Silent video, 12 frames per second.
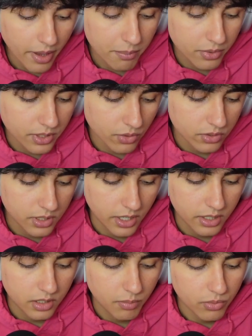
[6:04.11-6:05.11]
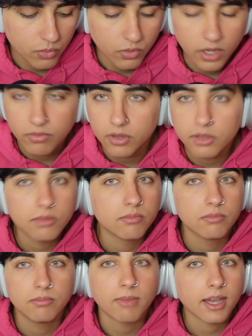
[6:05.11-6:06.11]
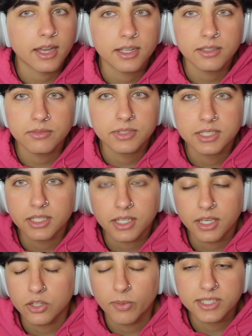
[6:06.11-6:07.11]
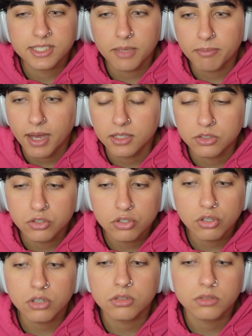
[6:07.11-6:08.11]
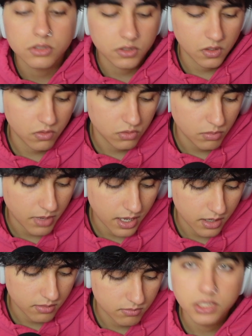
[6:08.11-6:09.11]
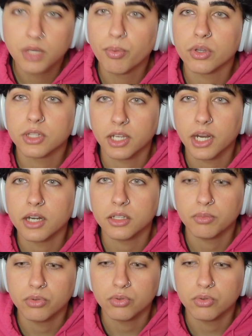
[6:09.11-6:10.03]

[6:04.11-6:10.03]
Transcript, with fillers: me potrei ottenere di più e voi magari vi state chiedendo ma sei pazzo? Secondo me si può ottenere di